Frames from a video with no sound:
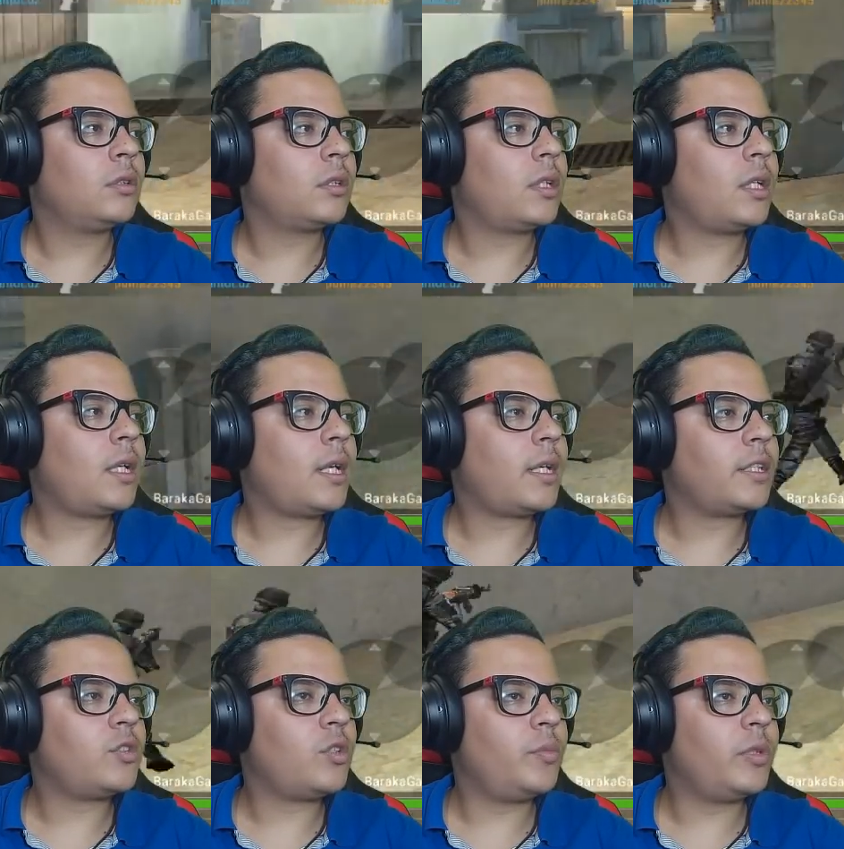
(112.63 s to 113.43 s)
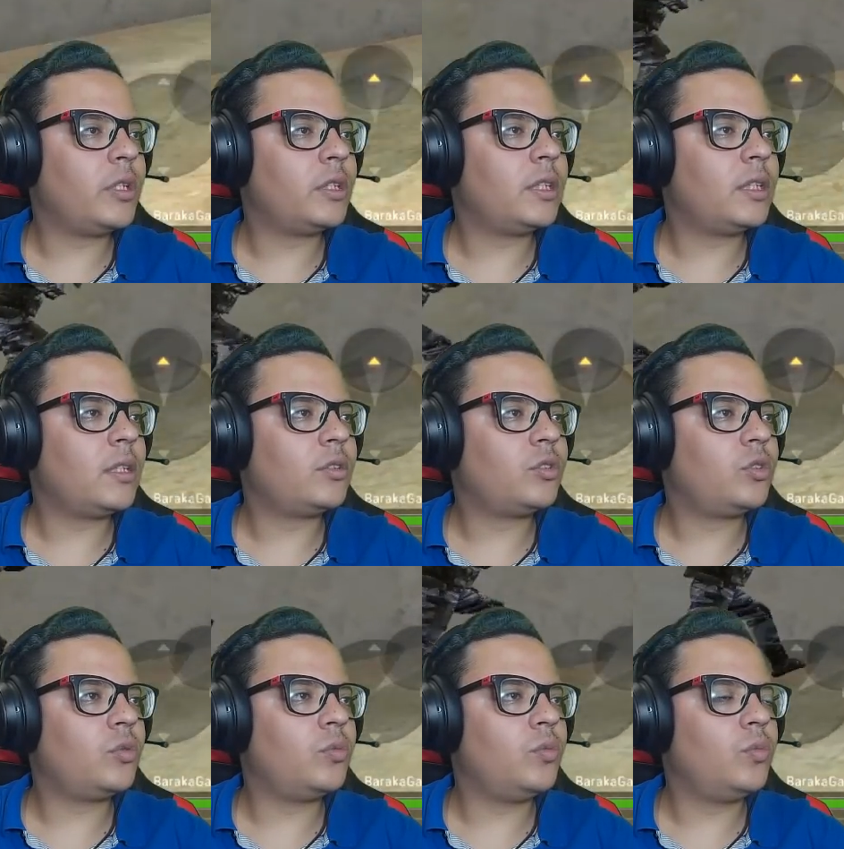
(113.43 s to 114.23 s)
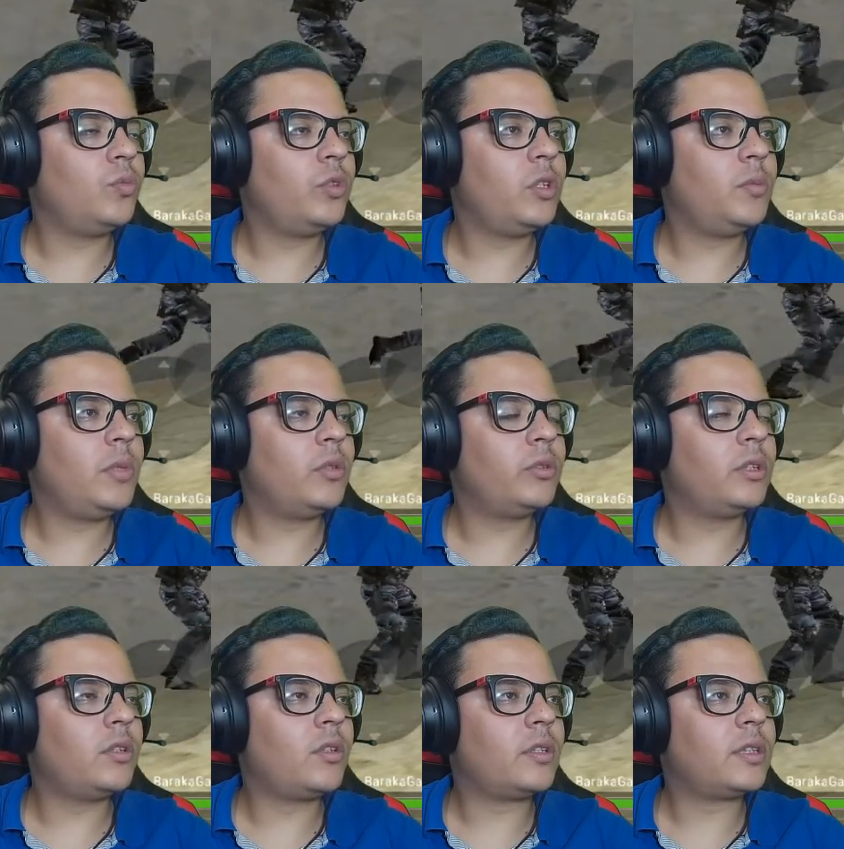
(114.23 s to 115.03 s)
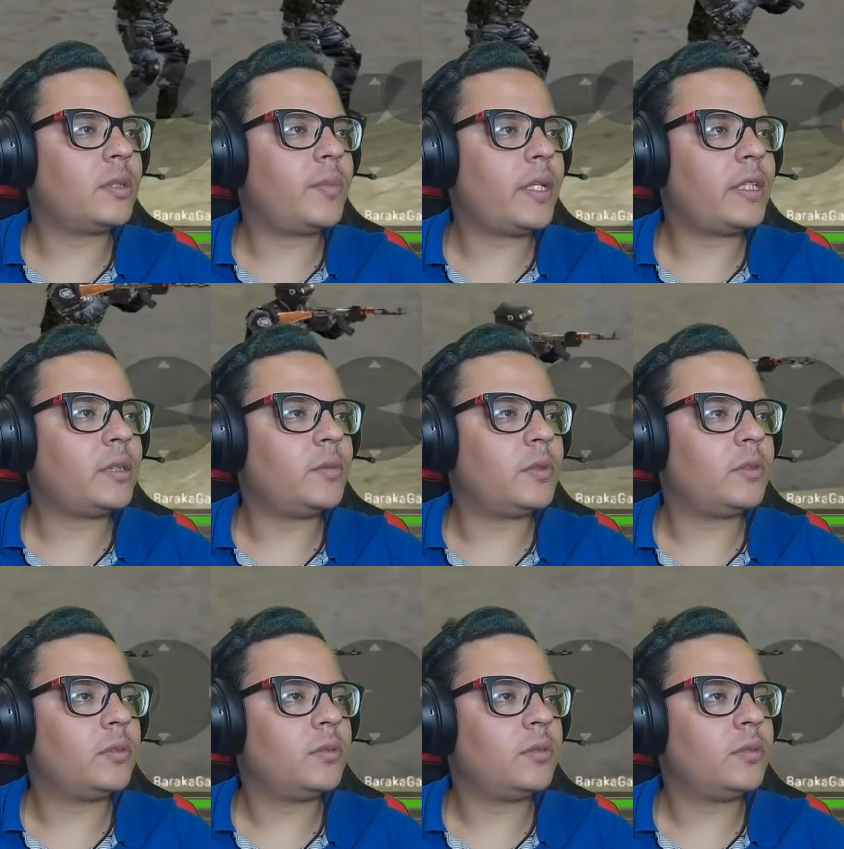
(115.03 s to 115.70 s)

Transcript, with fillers: Caraca, tem uma mina dentro da... um inimigo dentro da nossa base, mano.